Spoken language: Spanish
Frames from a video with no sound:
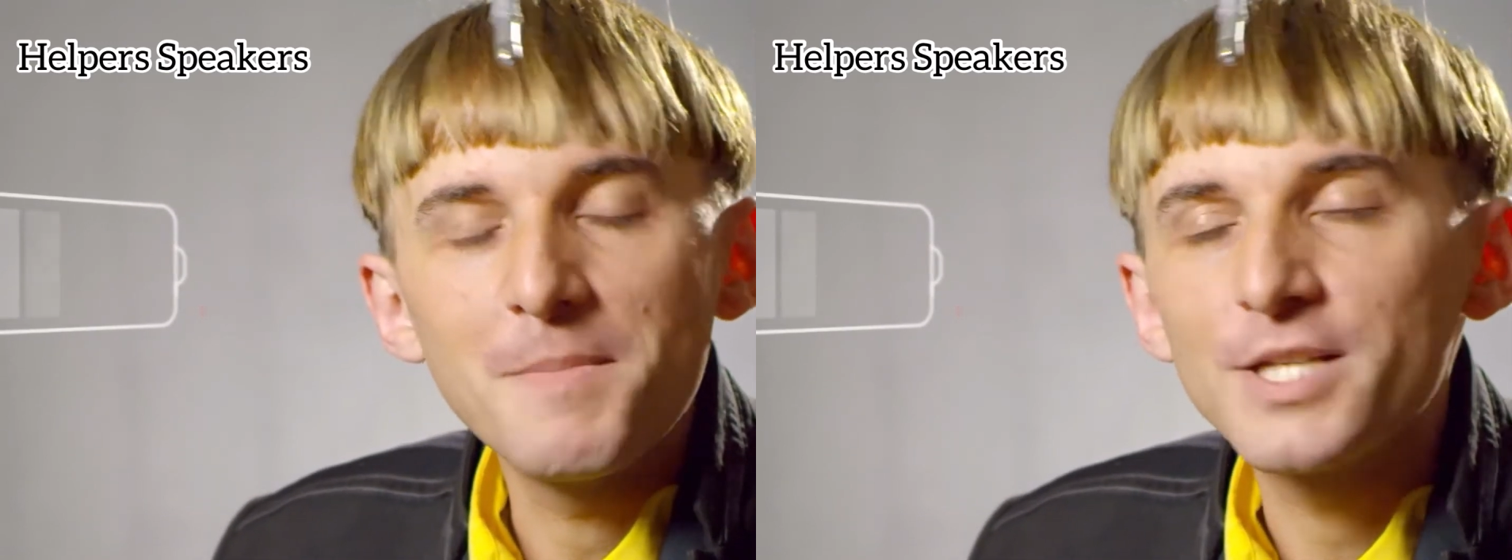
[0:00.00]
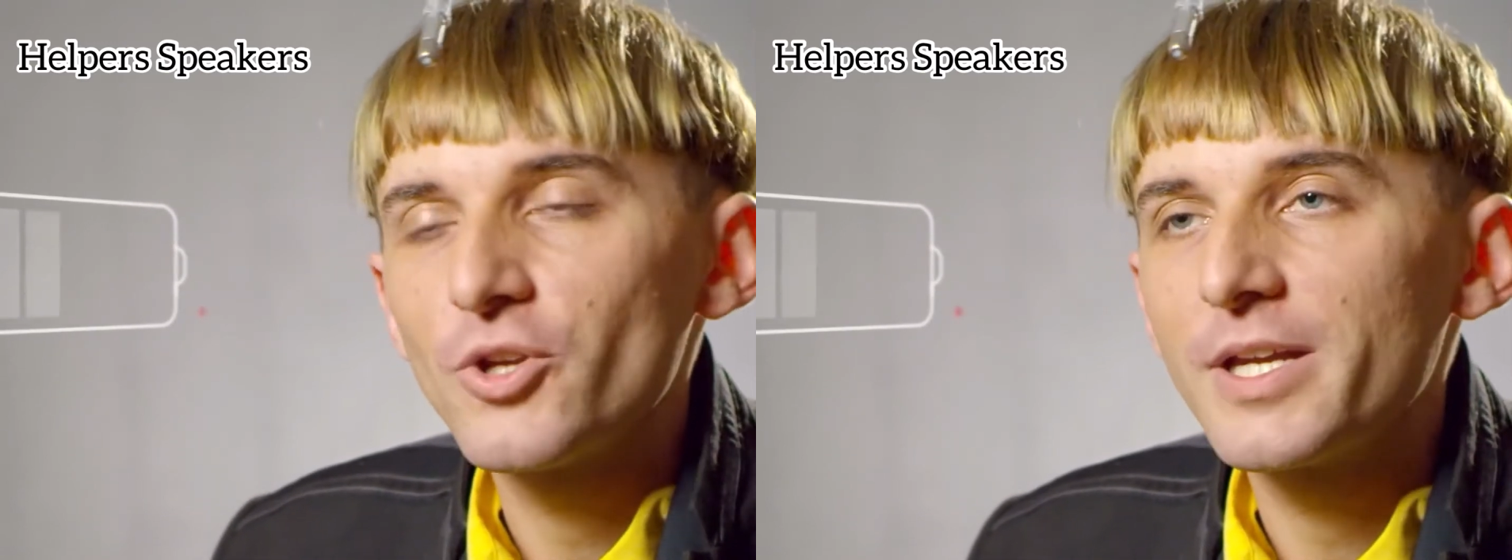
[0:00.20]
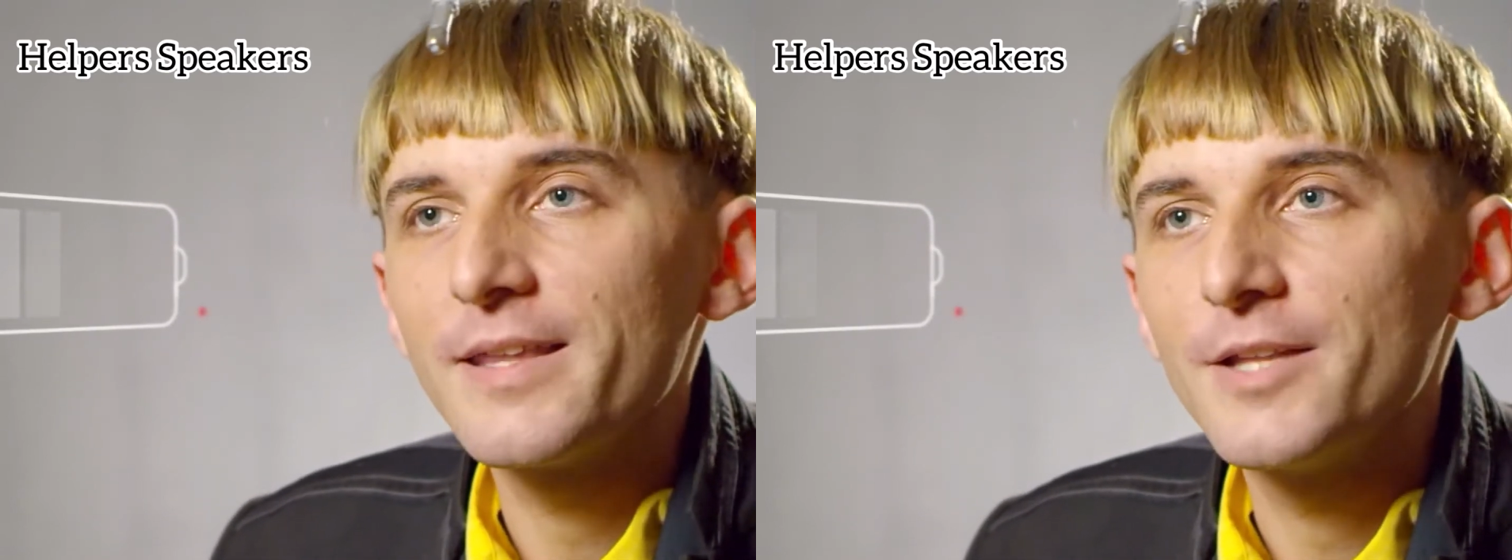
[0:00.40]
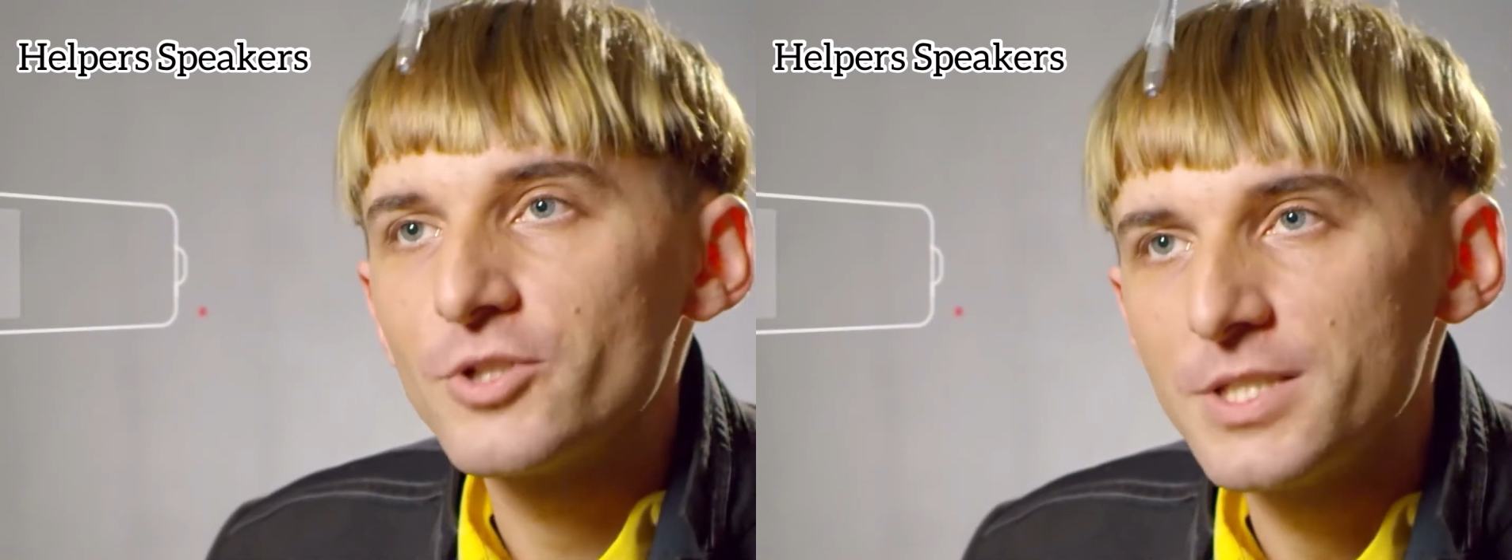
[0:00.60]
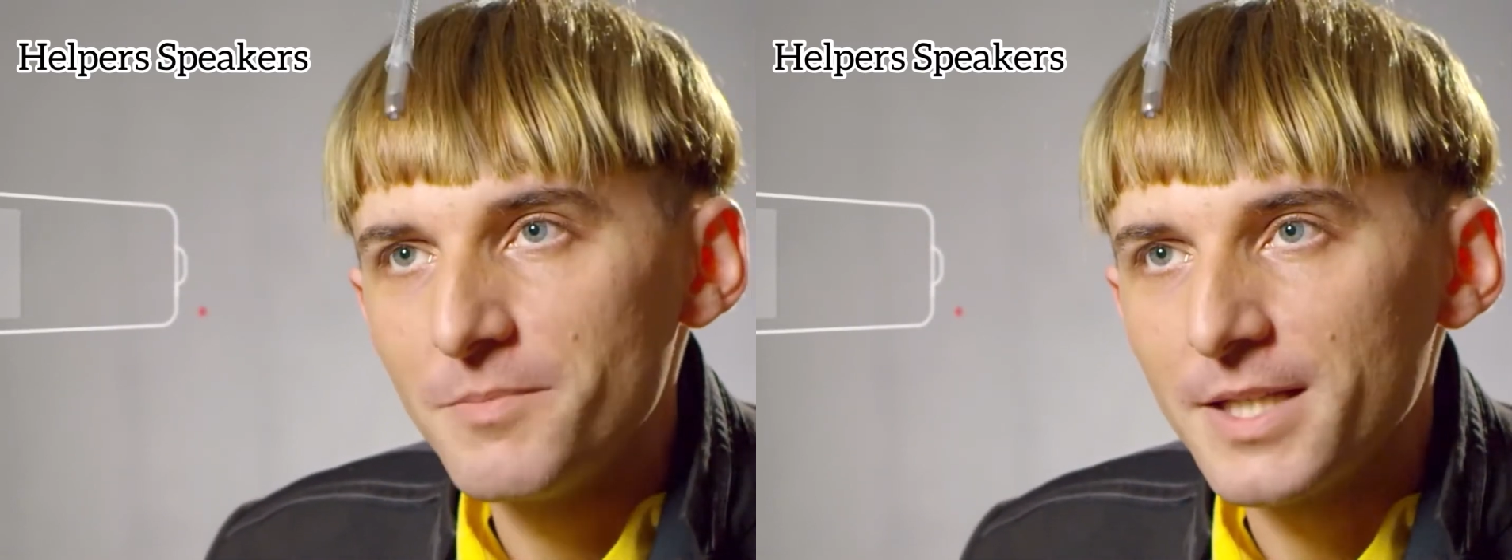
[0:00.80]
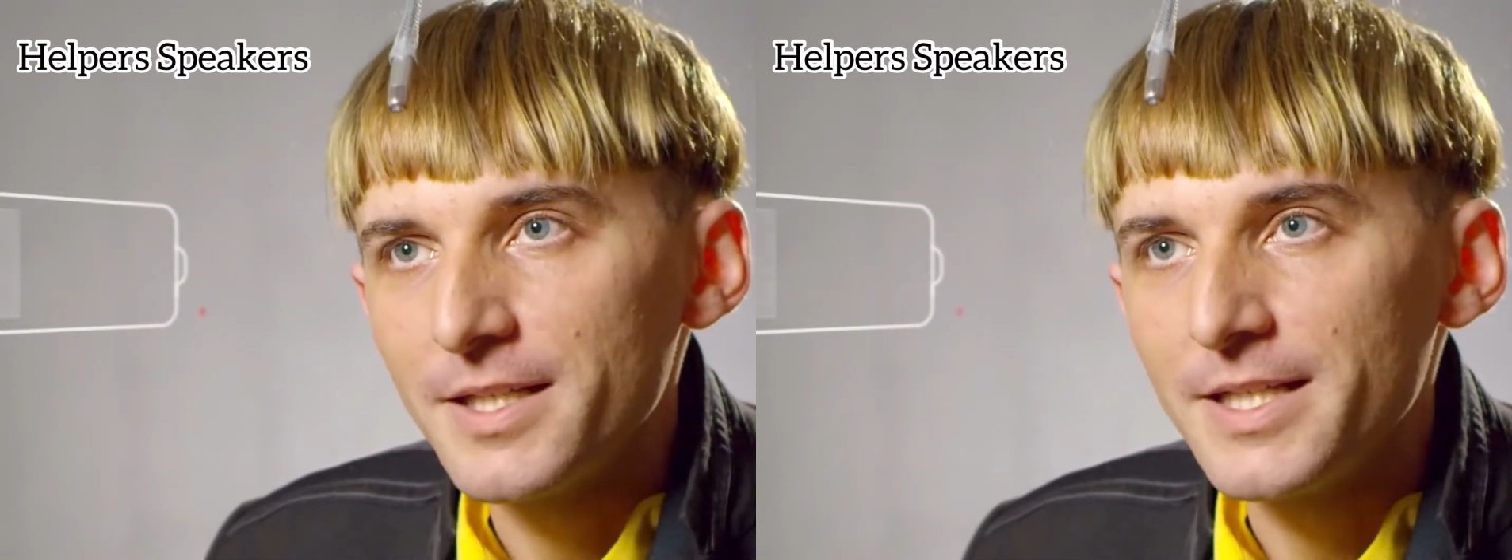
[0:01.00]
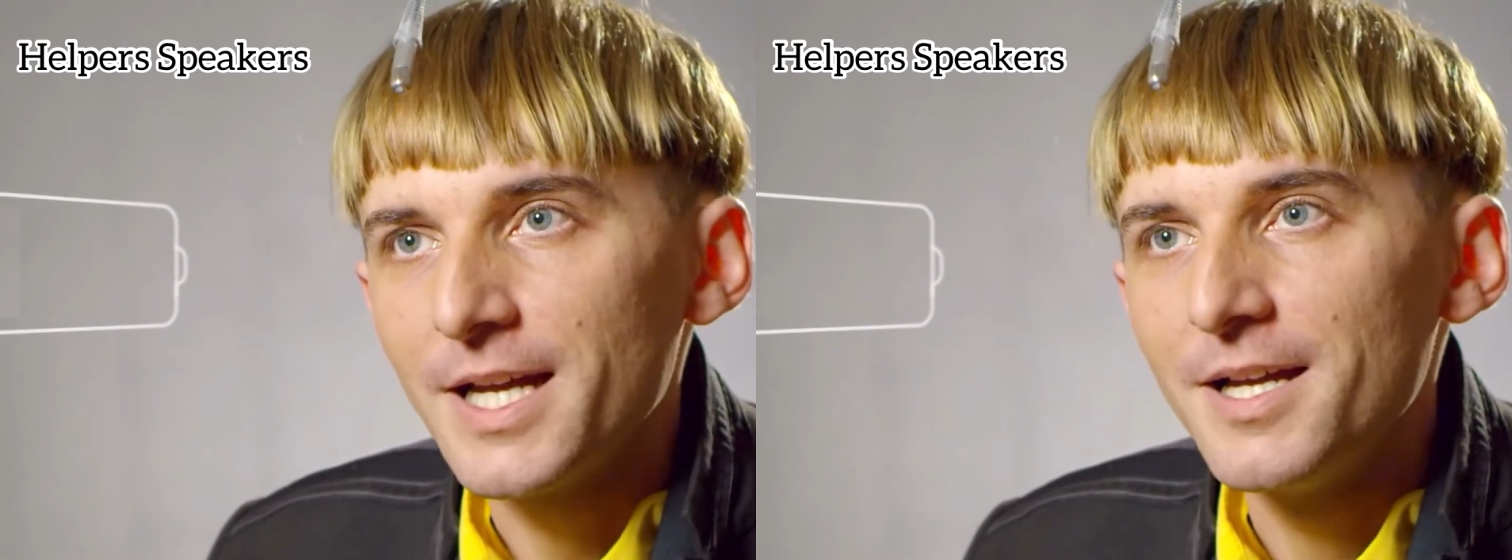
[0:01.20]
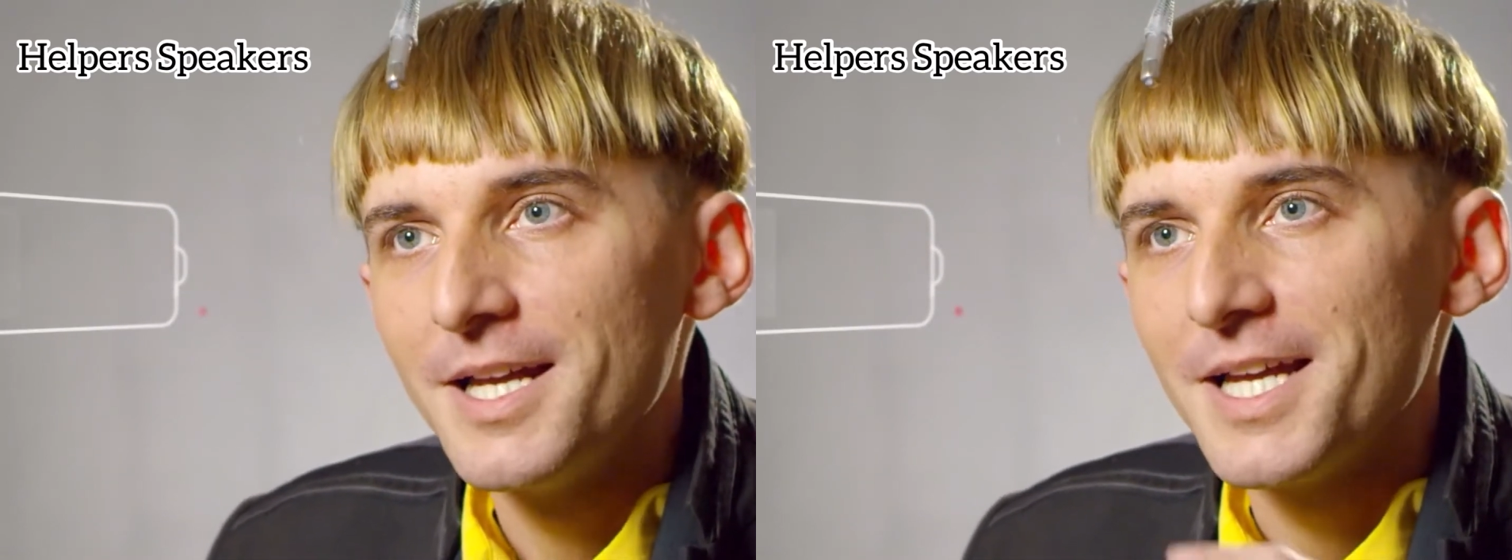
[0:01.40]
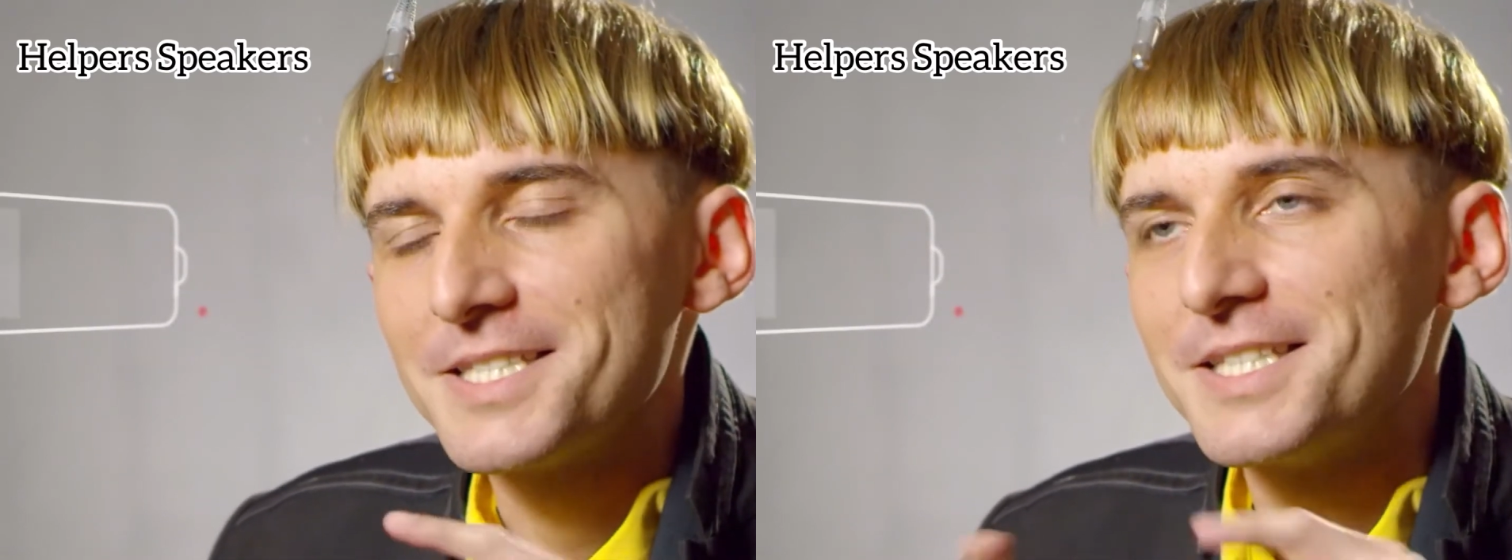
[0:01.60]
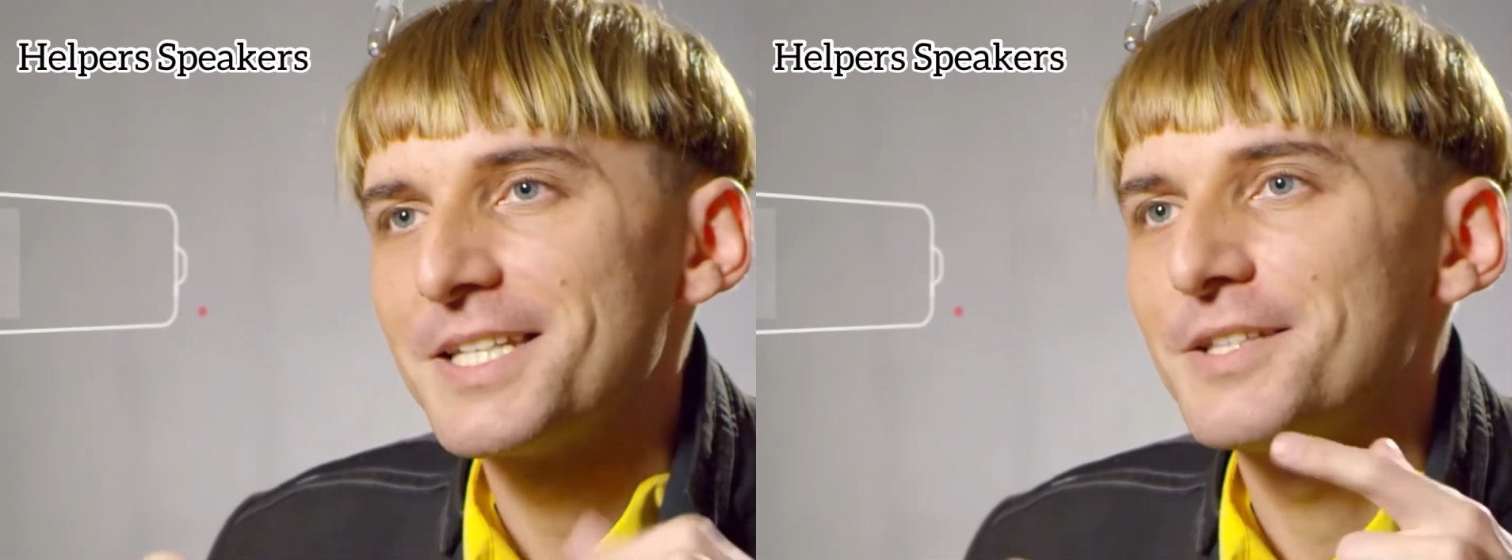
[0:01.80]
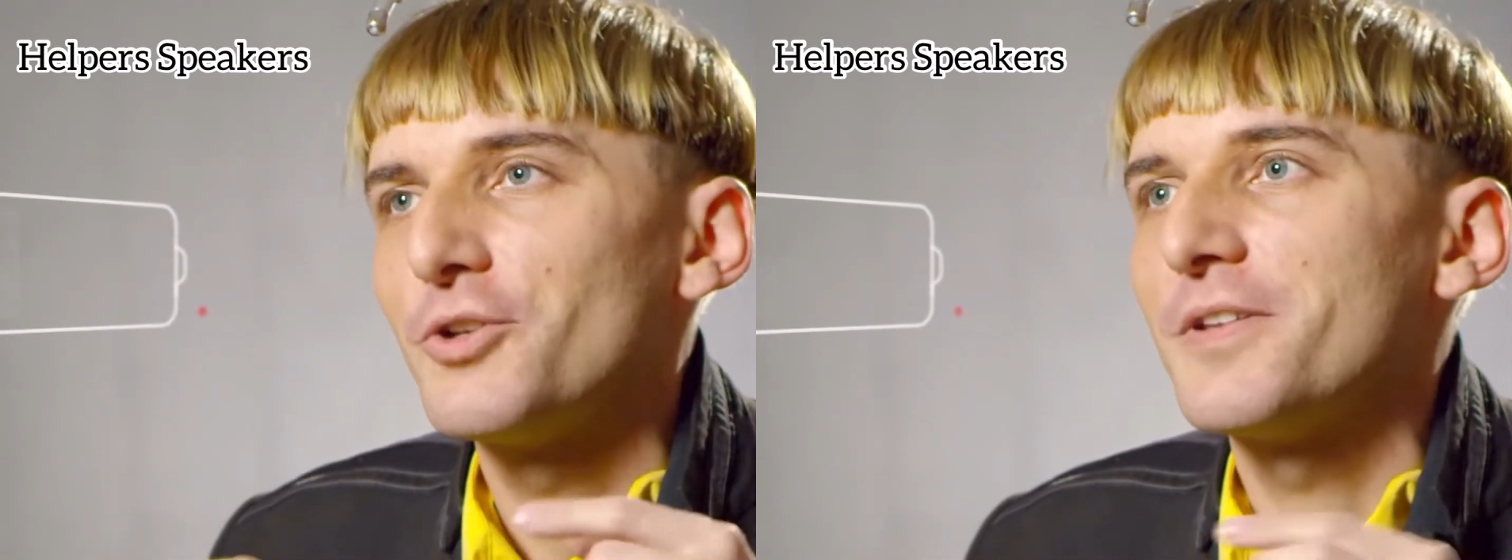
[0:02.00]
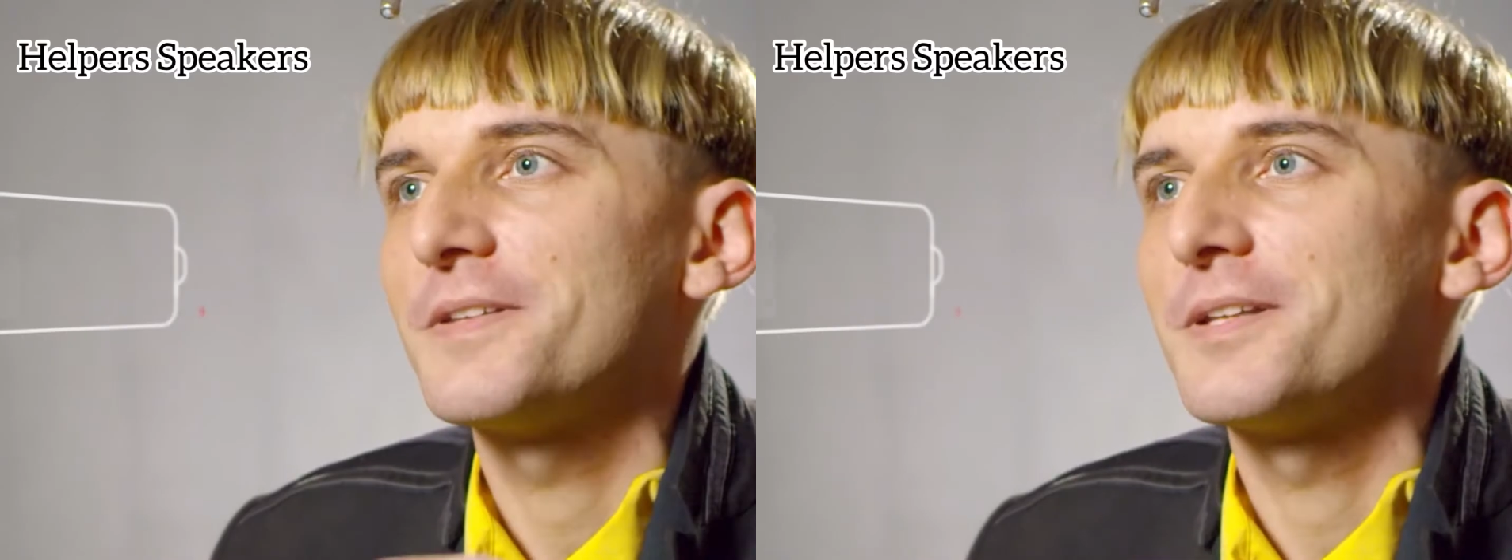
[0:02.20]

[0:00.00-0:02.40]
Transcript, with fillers: me estoy quedando sin batería. Este sentido de